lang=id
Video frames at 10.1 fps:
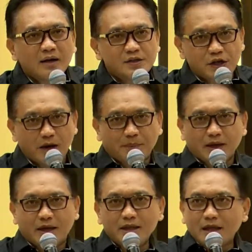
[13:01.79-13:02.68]
Siapa
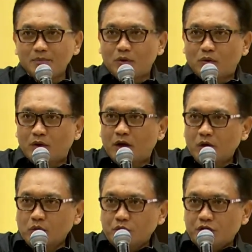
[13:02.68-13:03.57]
kita mau
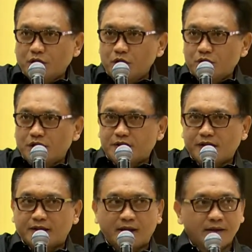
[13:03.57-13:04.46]
usir-usir
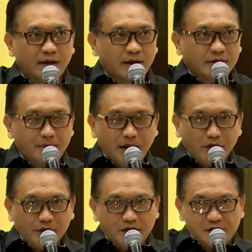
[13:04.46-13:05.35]
setan? Tapi
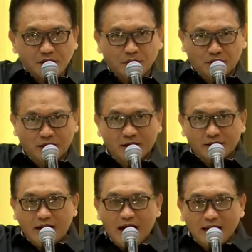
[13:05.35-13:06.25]
kalau kita sebut
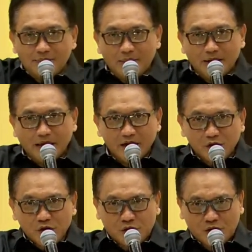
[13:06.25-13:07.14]
dalam nama
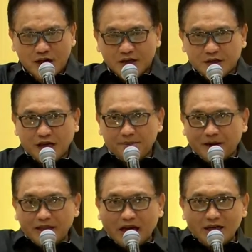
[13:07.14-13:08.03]
Yesus, saya
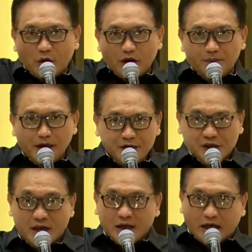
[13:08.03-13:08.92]
perintahkan kau
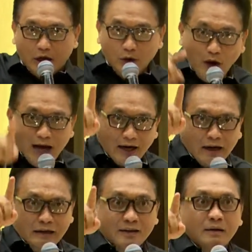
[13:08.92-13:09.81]
iblis keluar,
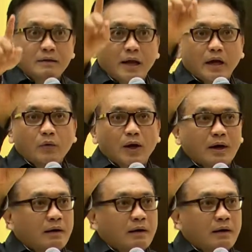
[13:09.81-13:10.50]
dia keluar.